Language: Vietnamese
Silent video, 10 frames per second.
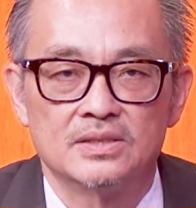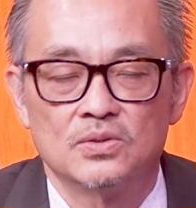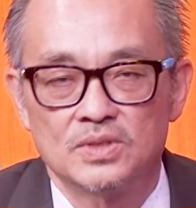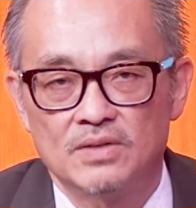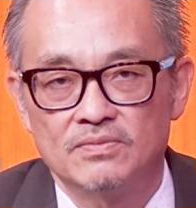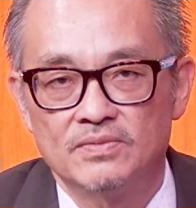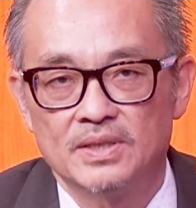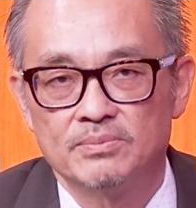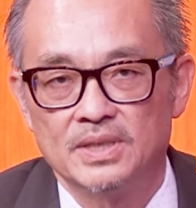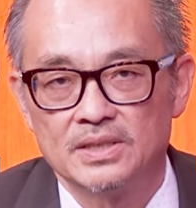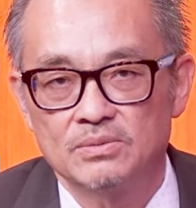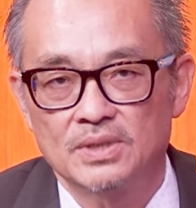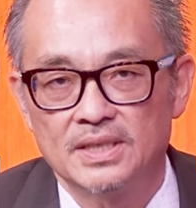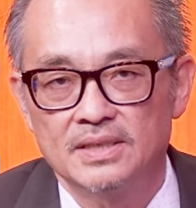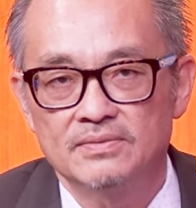tôn trọng và mời chúng
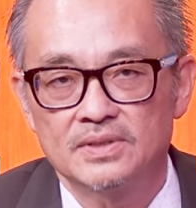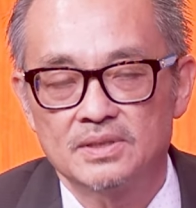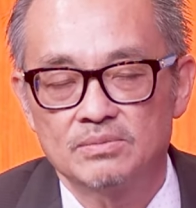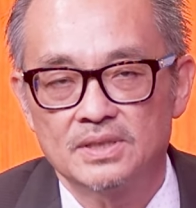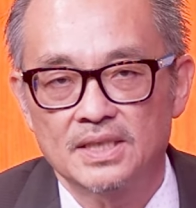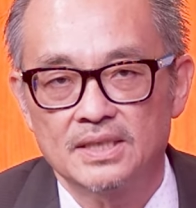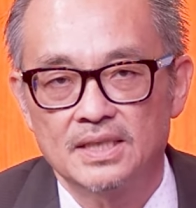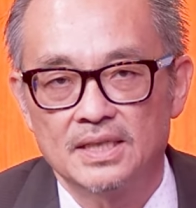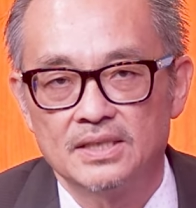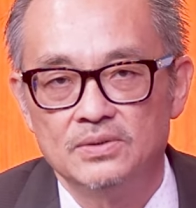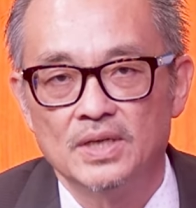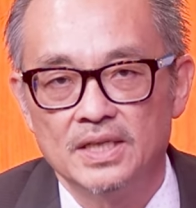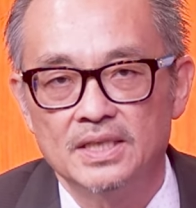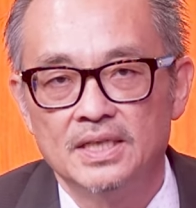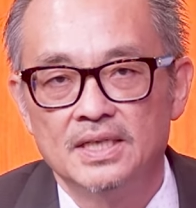ta đến trong tư cách là hữu nghị